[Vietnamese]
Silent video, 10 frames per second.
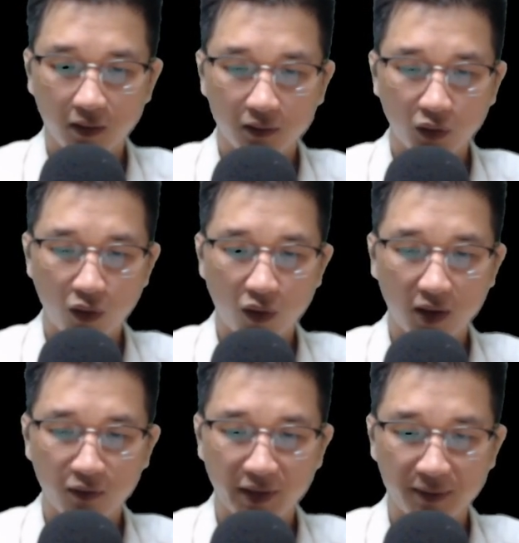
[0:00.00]
Tôn Ngộ
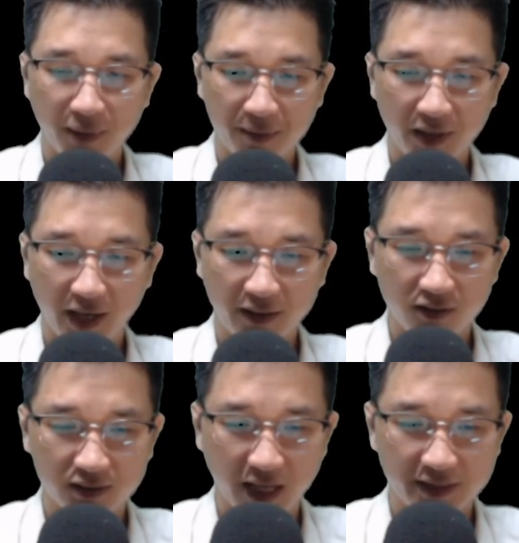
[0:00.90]
Không nhìn 72
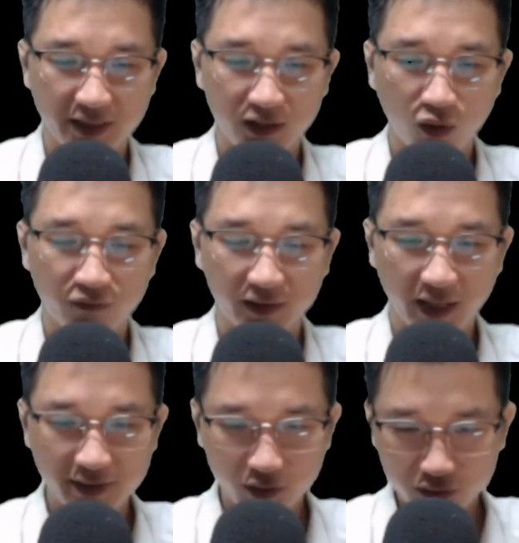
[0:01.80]
cường giả trí tôn và
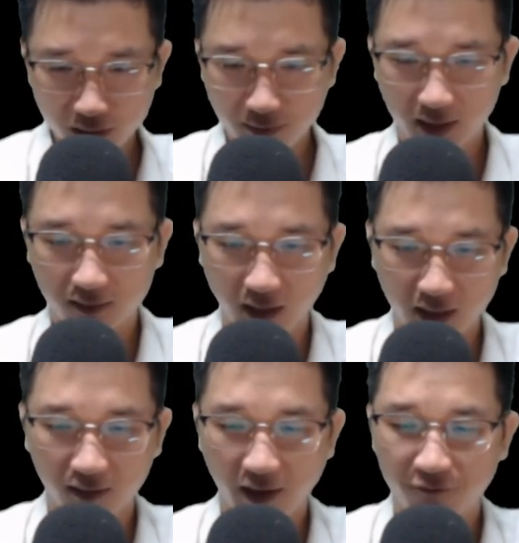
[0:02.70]
Tê Chiếu trước mặt
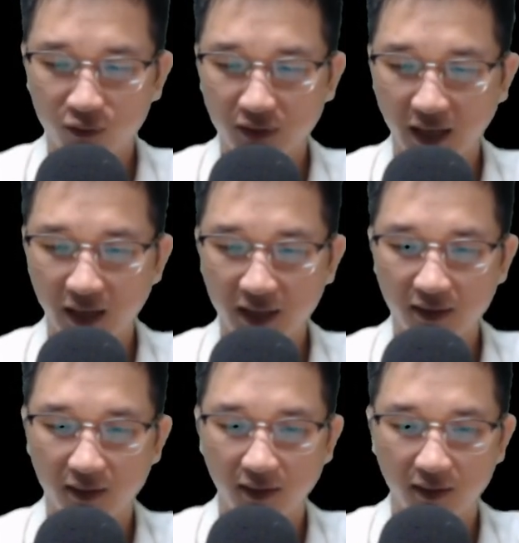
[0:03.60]
lặng lẽ vung tay lên.
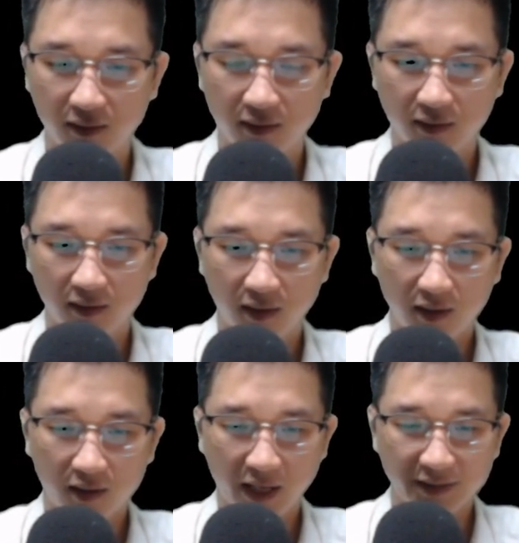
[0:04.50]

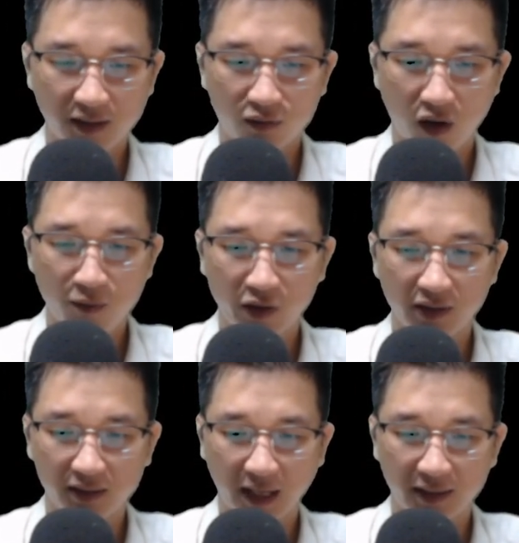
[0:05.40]
Ngay sau đó mọi
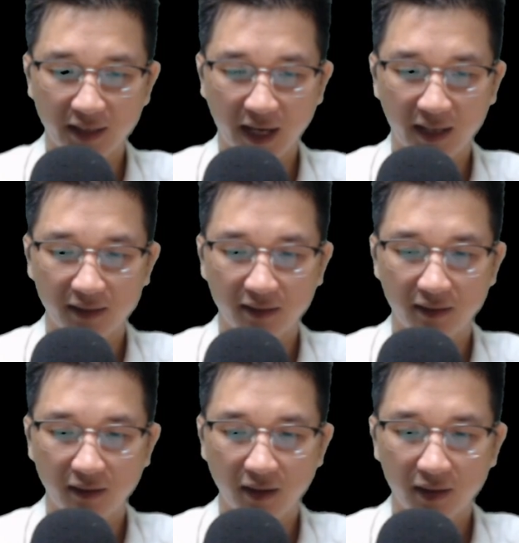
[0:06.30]
người tản ra.
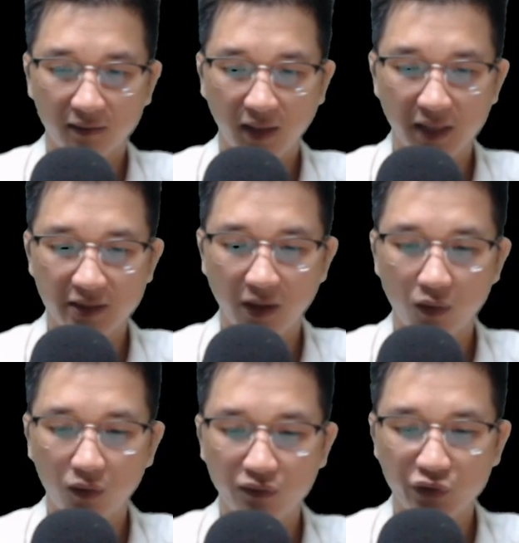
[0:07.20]
Tê
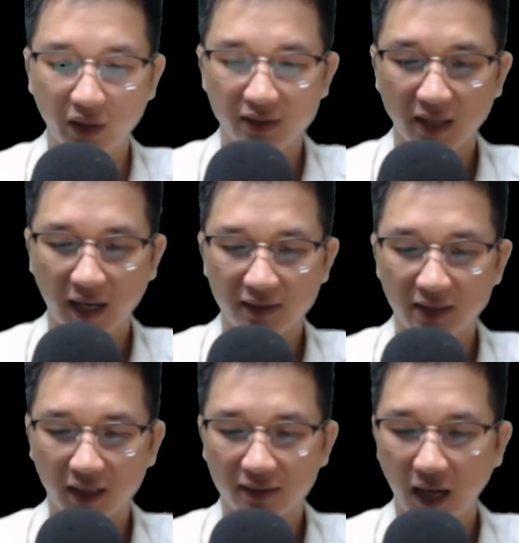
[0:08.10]
Chiếu cũng chuyển sang
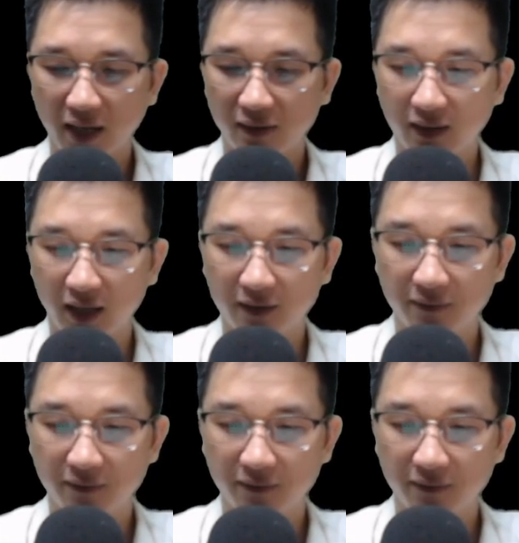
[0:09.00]
trạng thái ẩn thân.